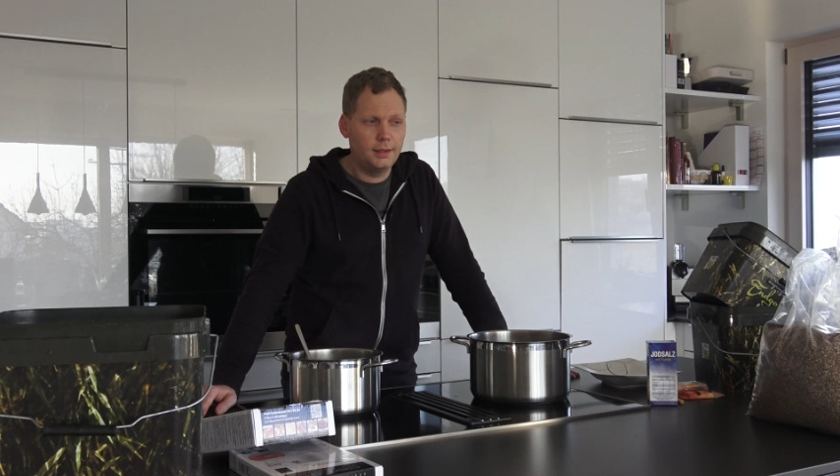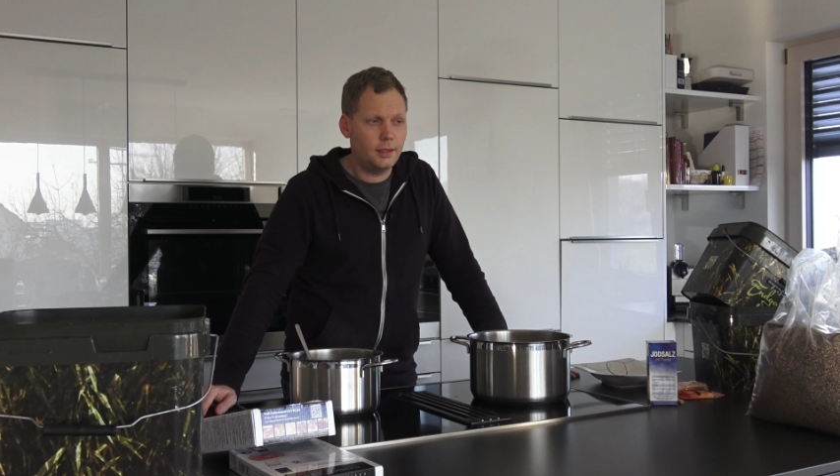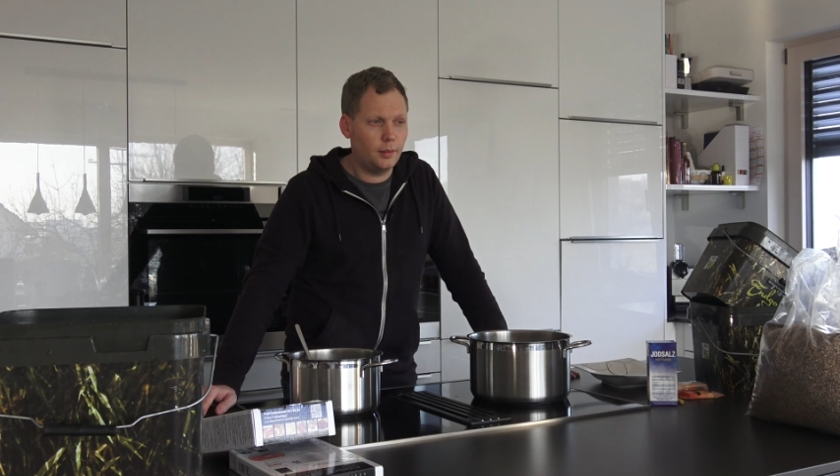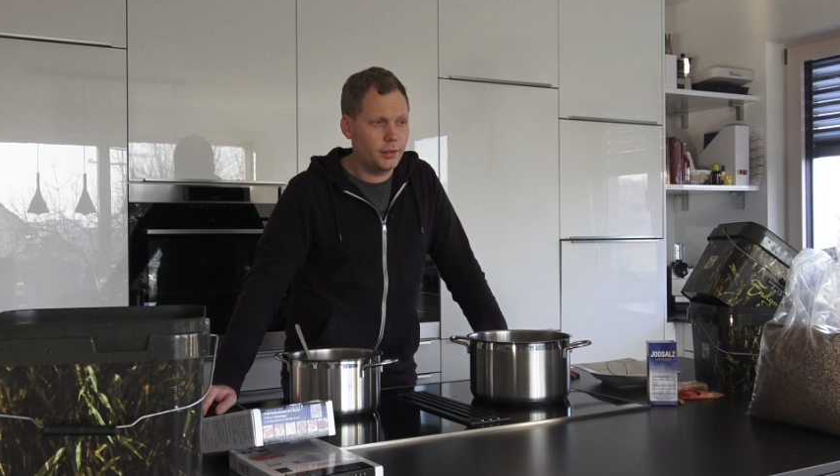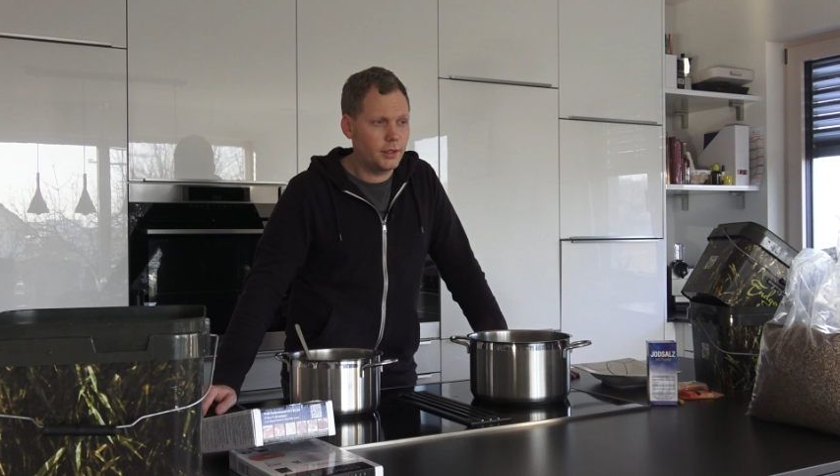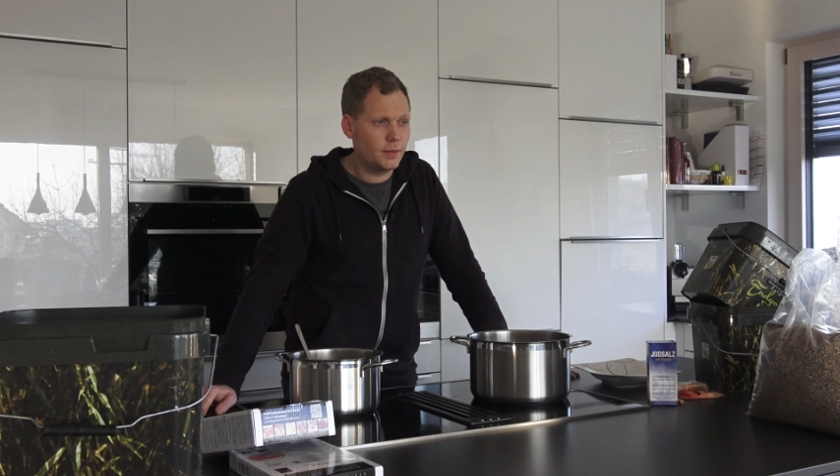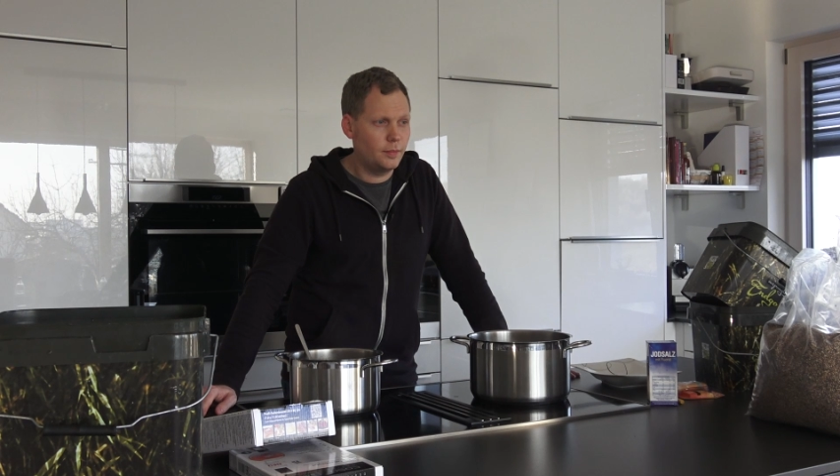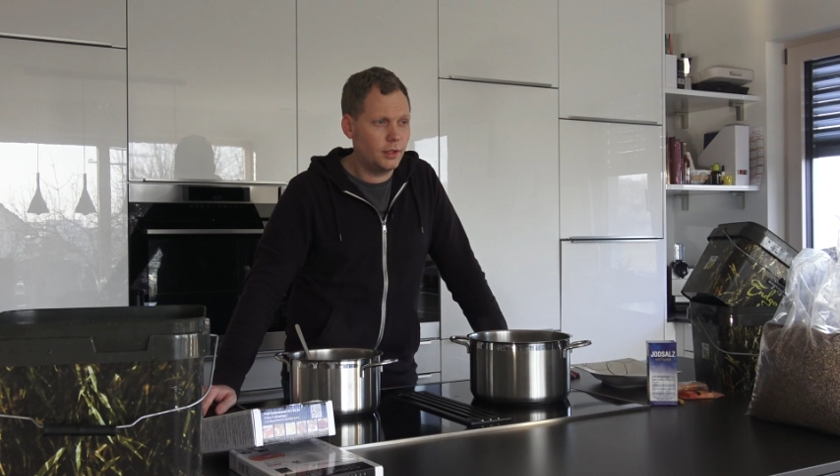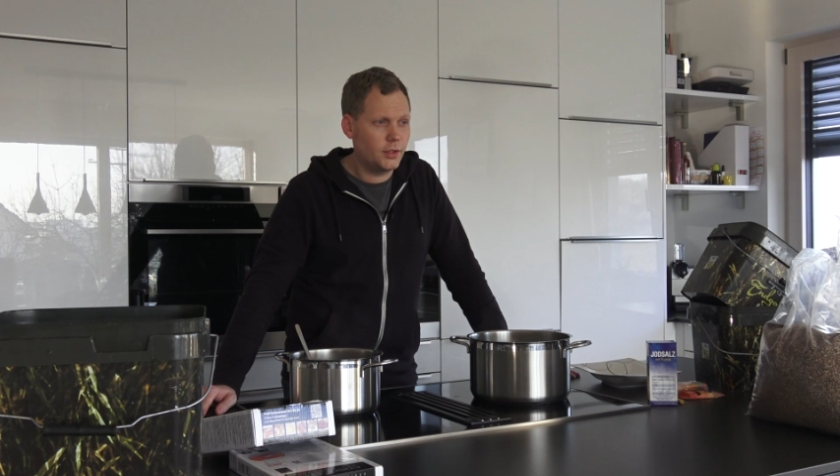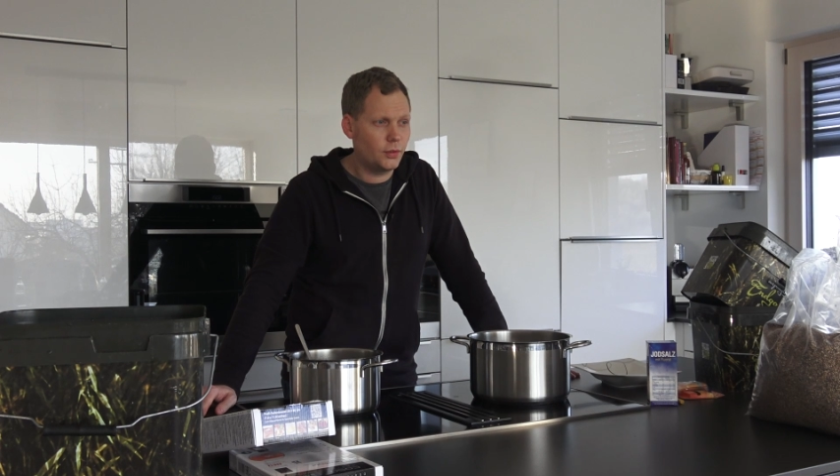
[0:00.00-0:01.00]
Da habe ich das
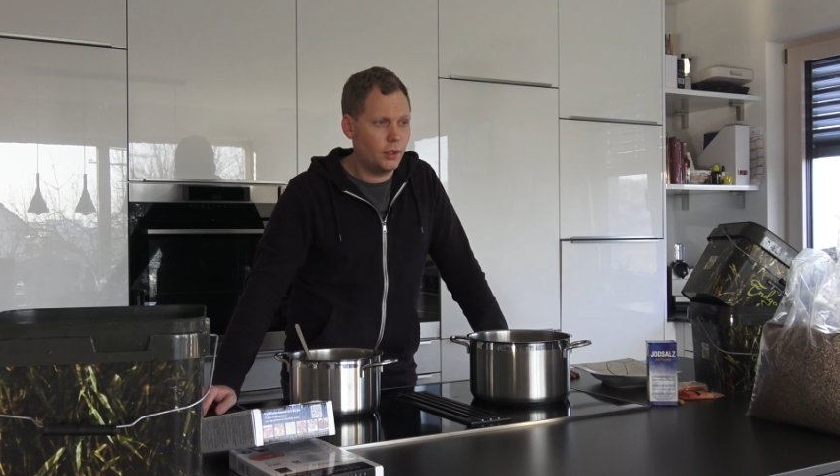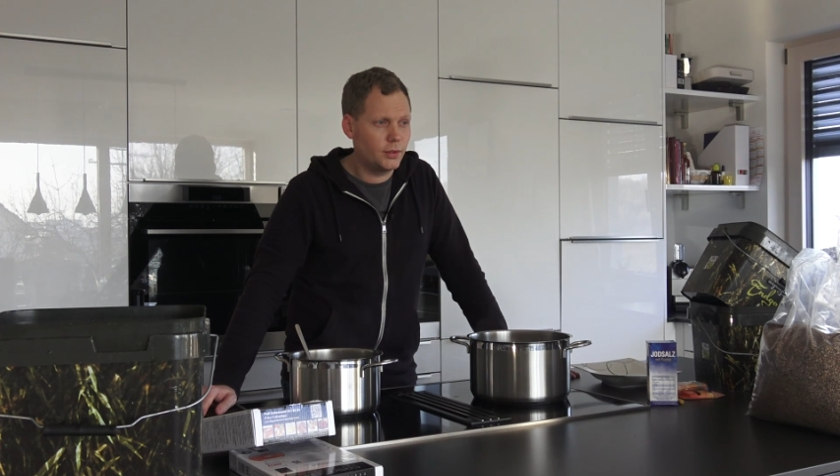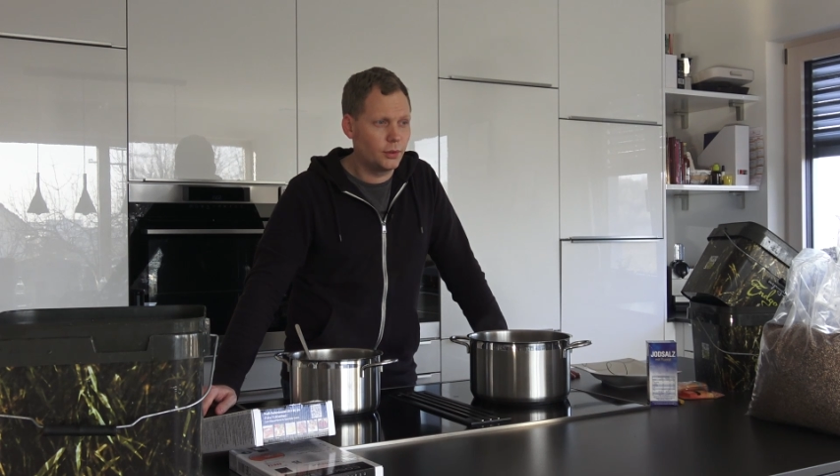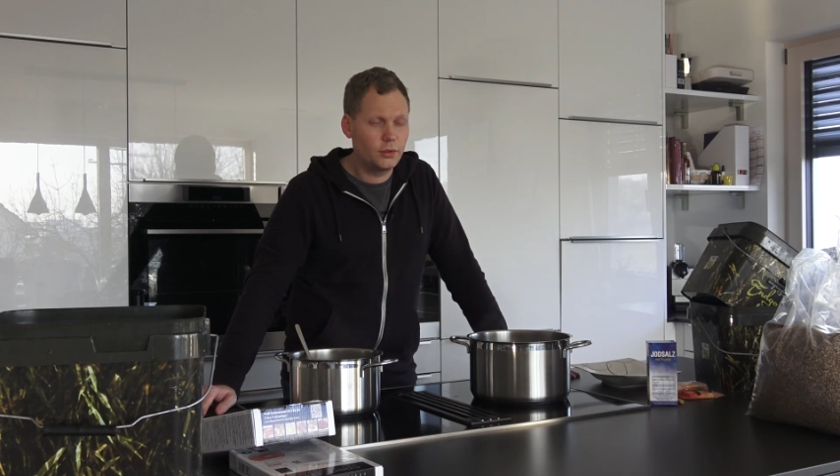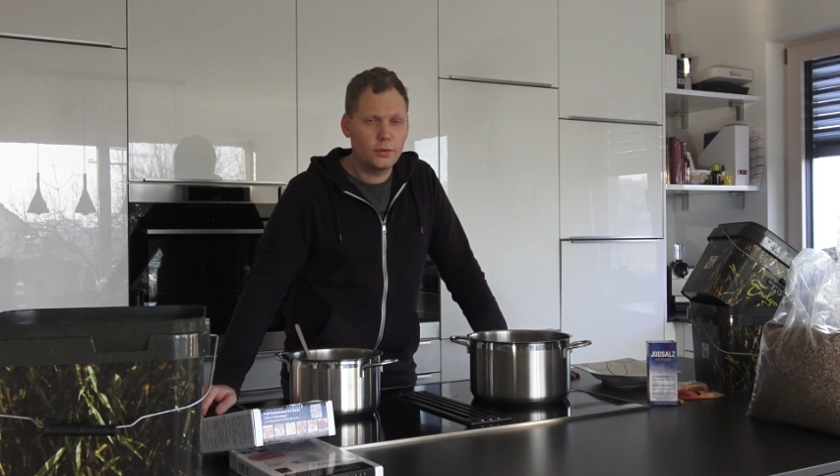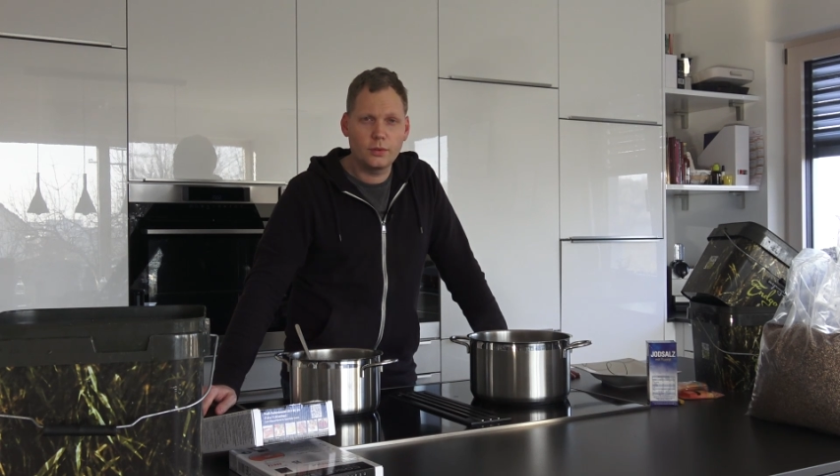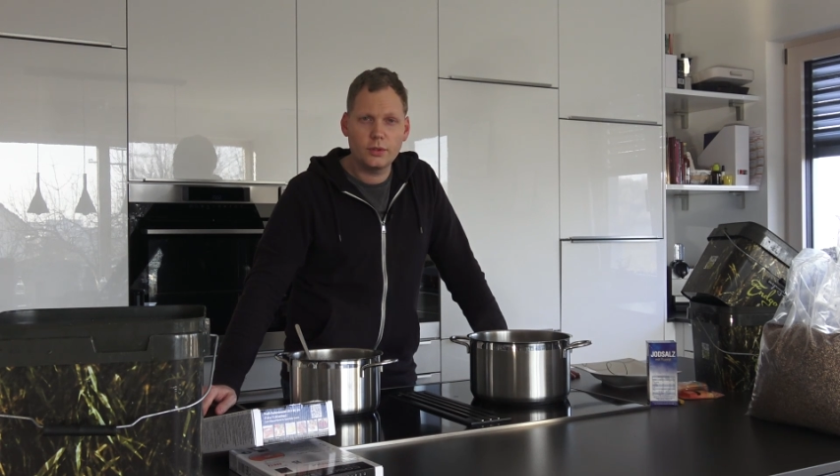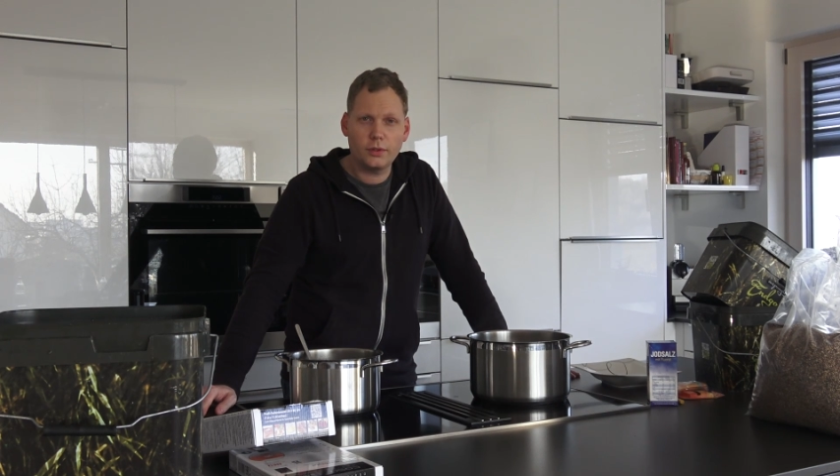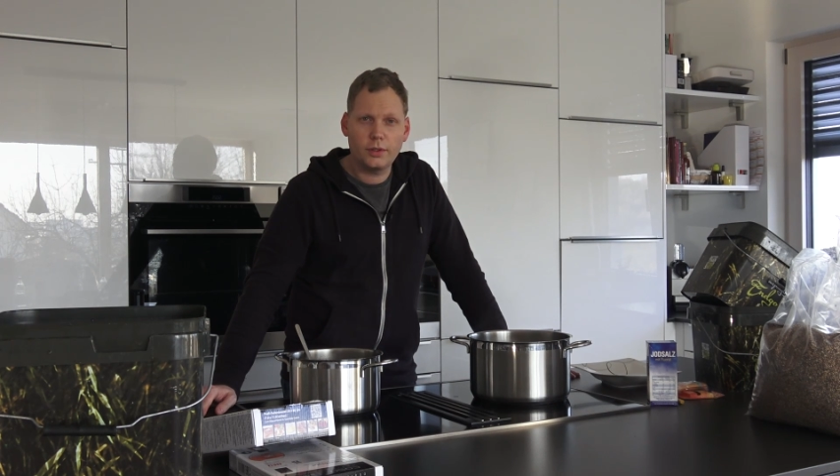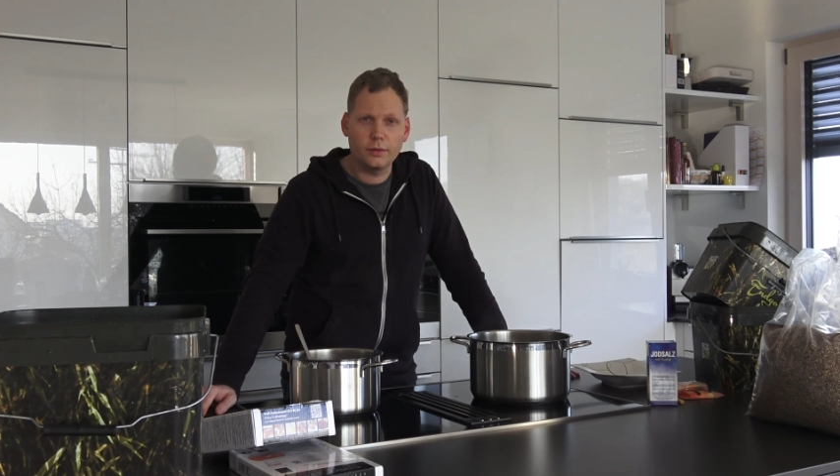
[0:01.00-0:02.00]
immer so als
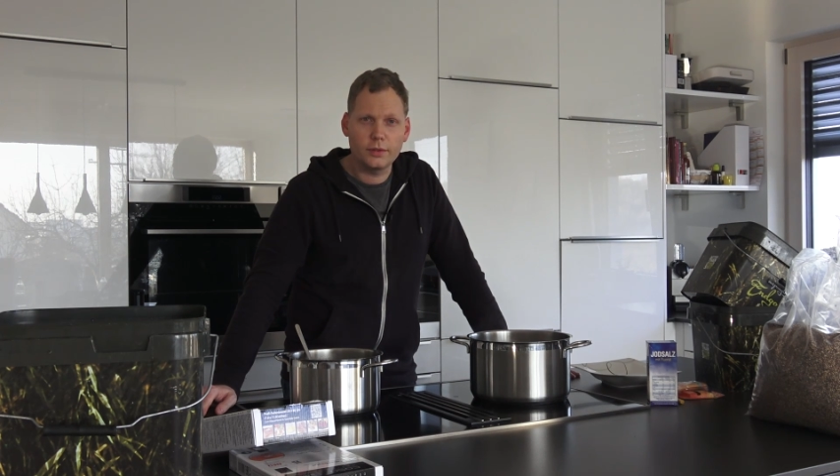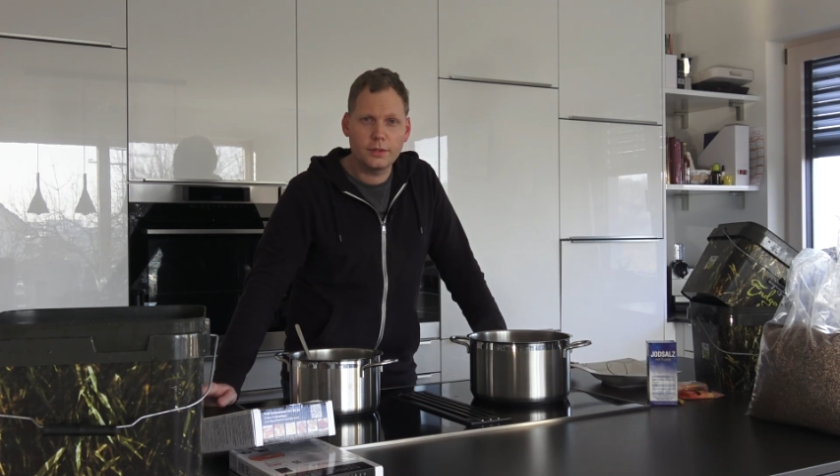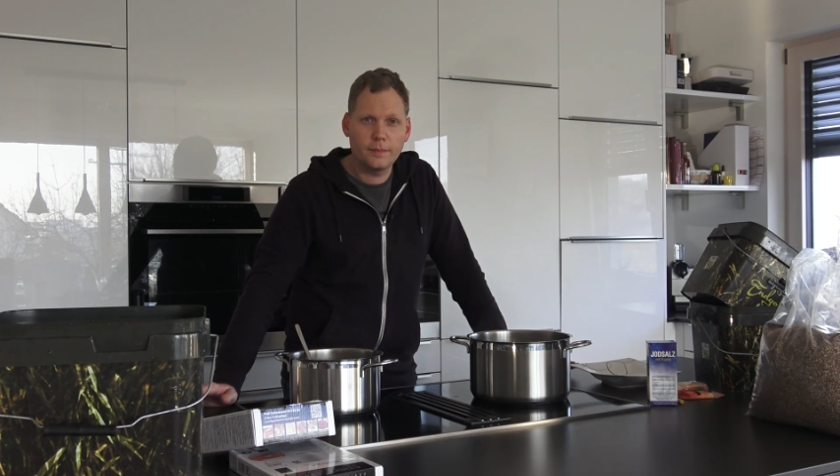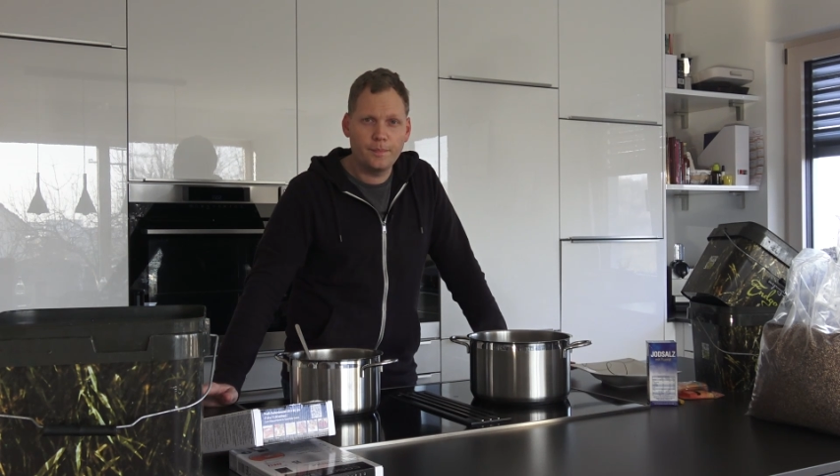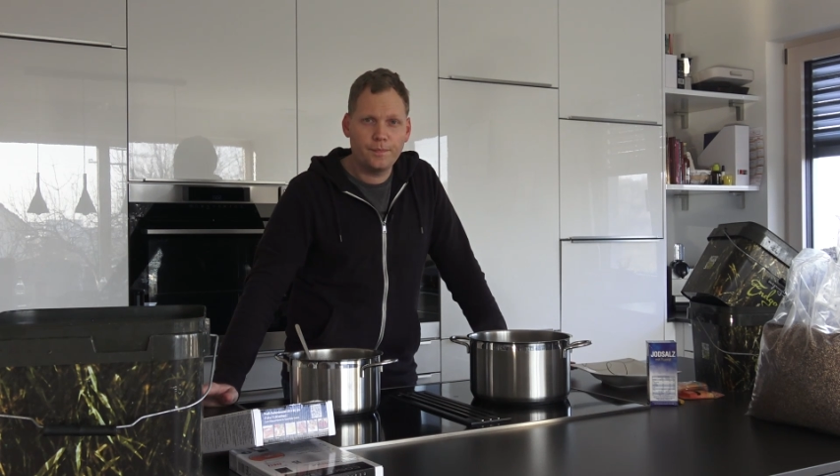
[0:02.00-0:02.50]
Rückzugsort genutzt.